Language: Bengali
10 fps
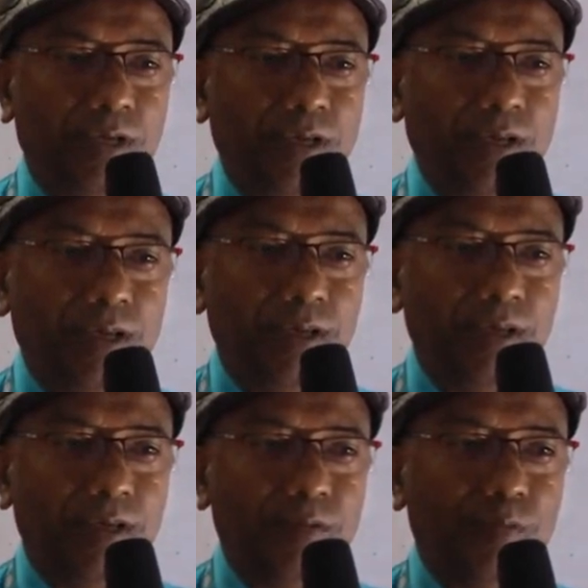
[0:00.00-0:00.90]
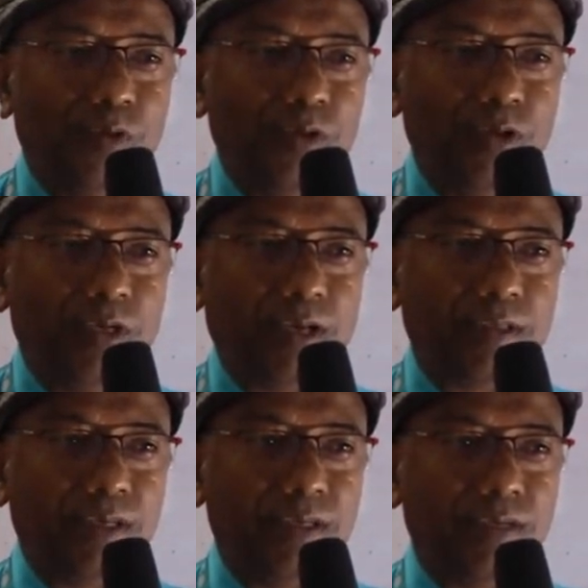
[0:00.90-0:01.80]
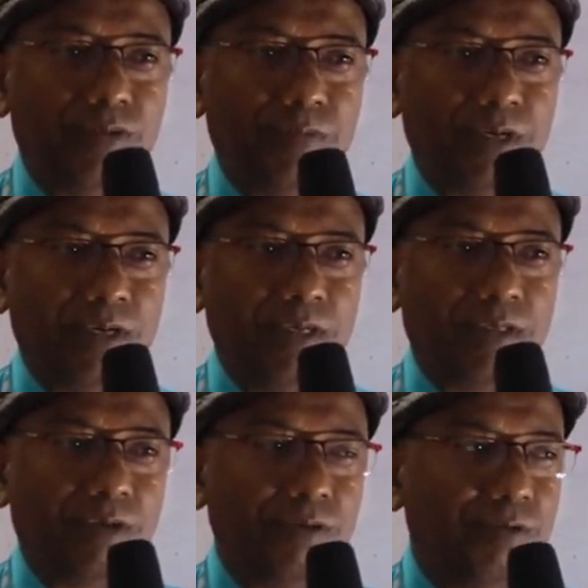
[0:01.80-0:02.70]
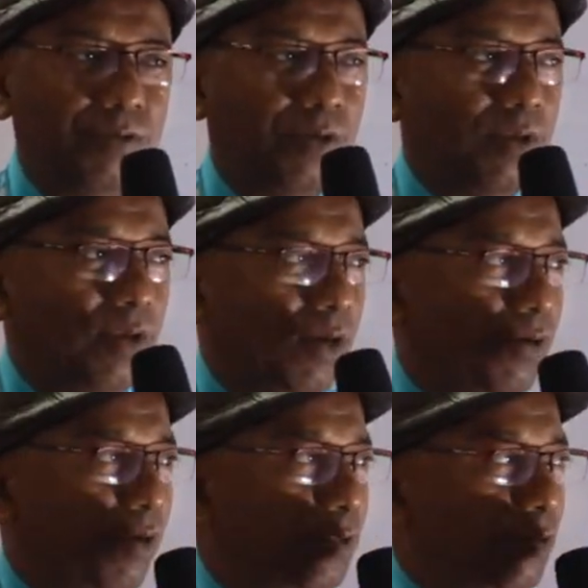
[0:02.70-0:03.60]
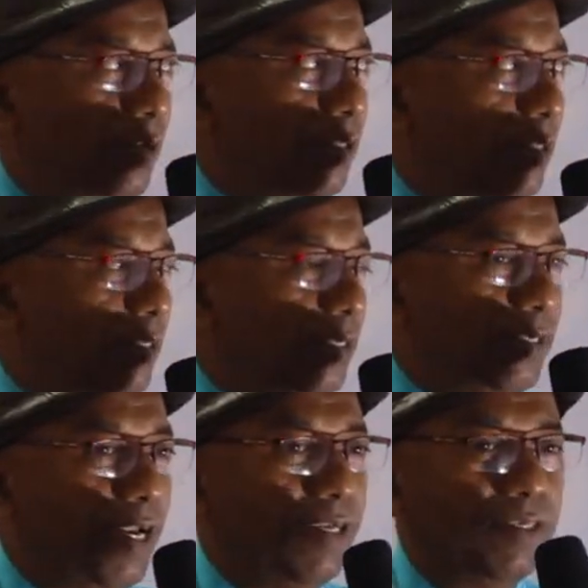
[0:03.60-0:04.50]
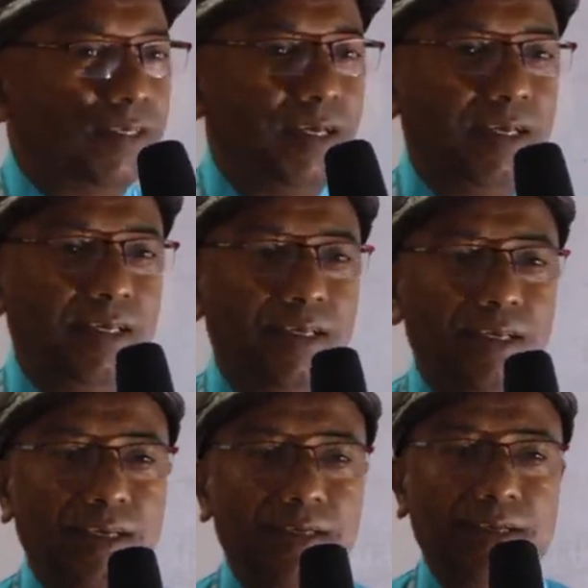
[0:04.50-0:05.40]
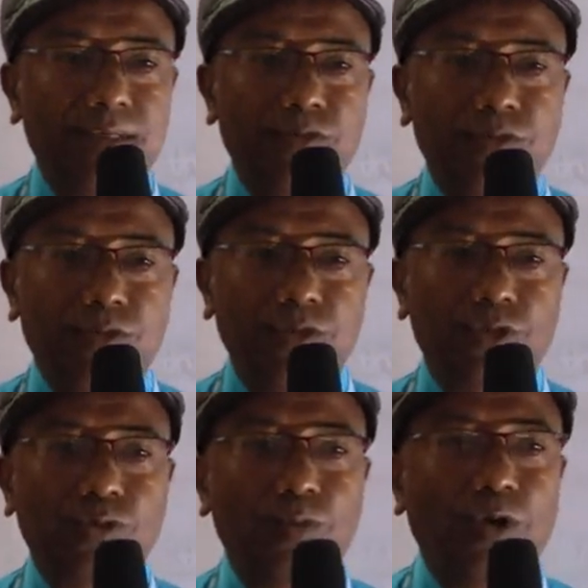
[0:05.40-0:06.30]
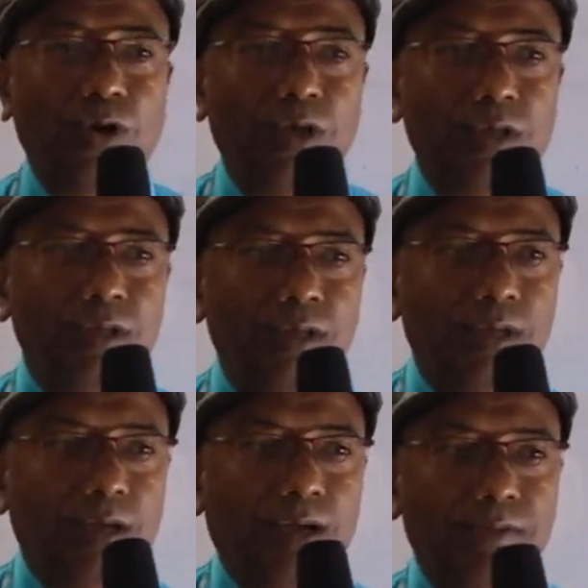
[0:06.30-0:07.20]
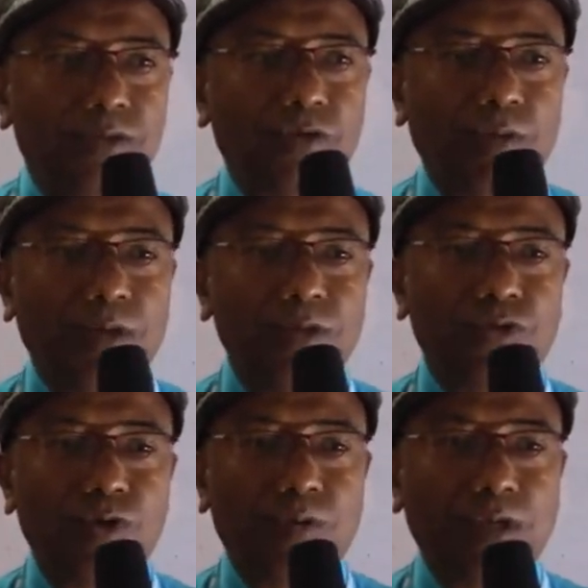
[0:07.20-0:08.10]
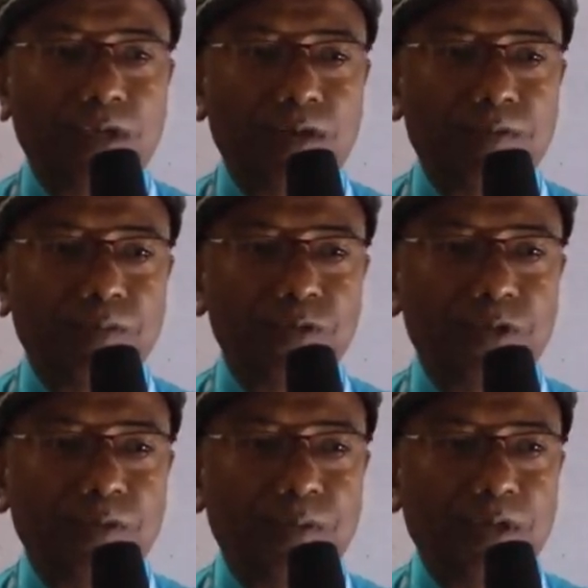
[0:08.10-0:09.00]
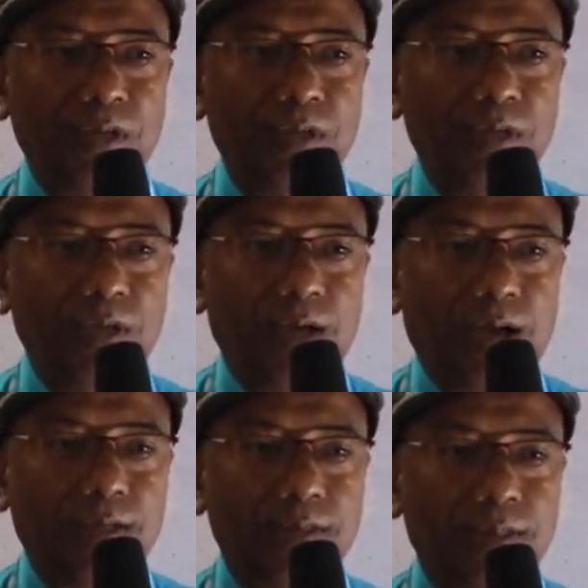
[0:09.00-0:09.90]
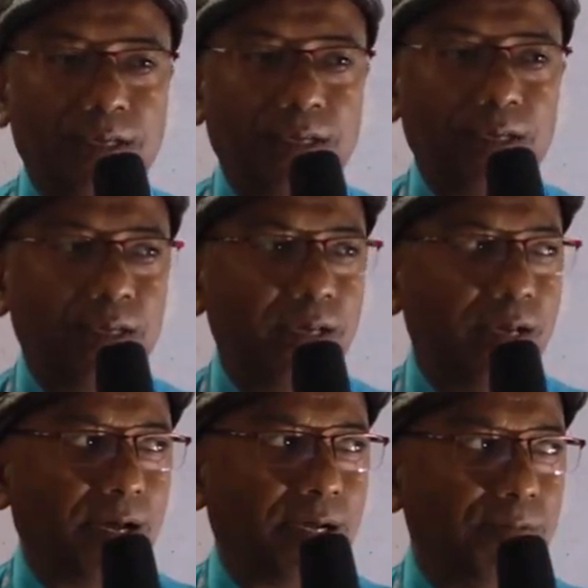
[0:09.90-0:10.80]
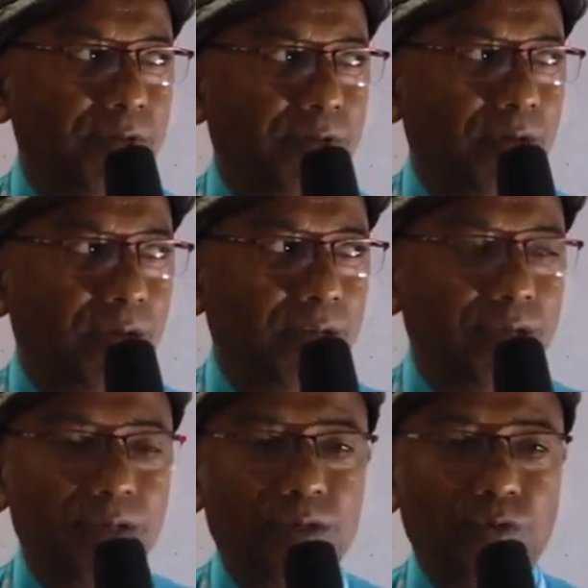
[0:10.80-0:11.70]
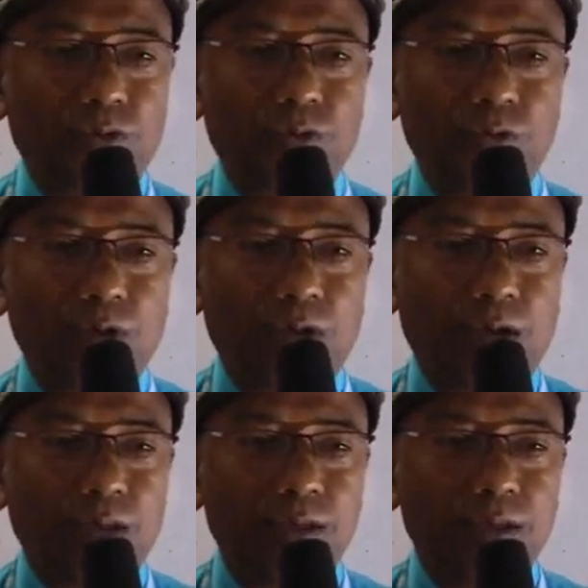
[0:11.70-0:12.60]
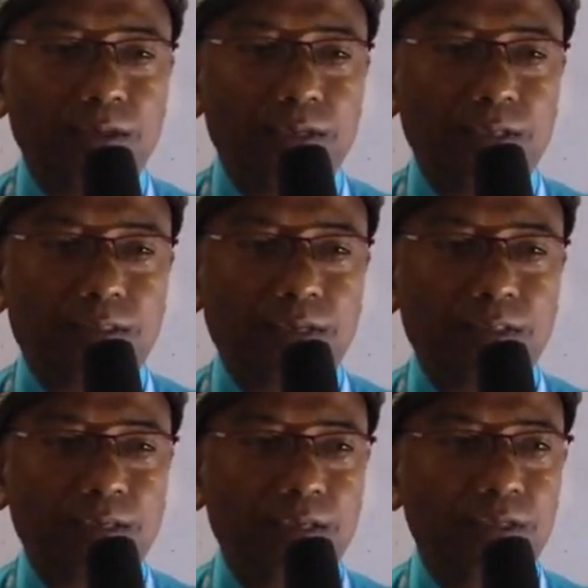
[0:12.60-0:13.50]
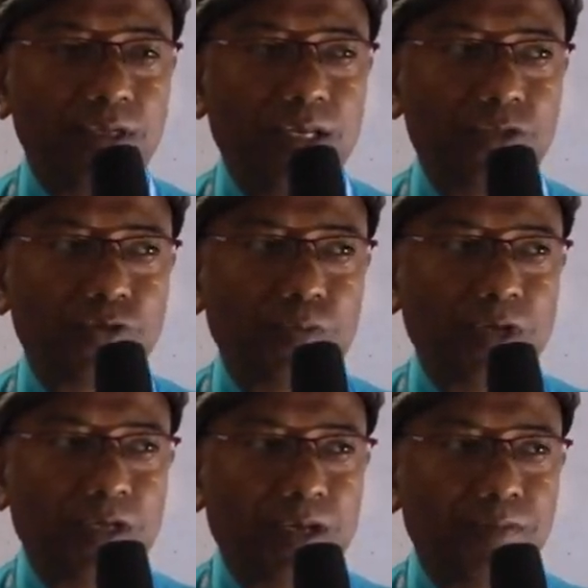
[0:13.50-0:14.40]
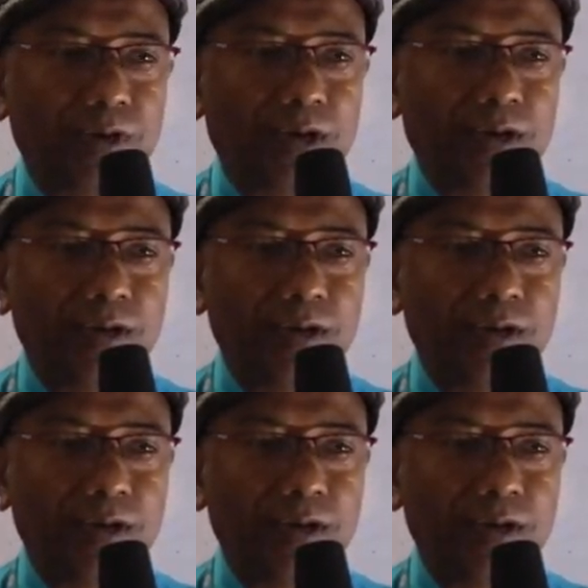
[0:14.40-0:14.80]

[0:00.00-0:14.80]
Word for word: থাকে বই খাতা নিয়ে তোমরা রেডি থাকো এখন আমি চলে যাচ্ছি টেন্স কি টেন্স হচ্ছে সময় আমরা সবাই সময়কে আমরা বুঝতে পারি আজকে আগামীকাল গতকাল ইত্যাদি এই সময়কে আমরা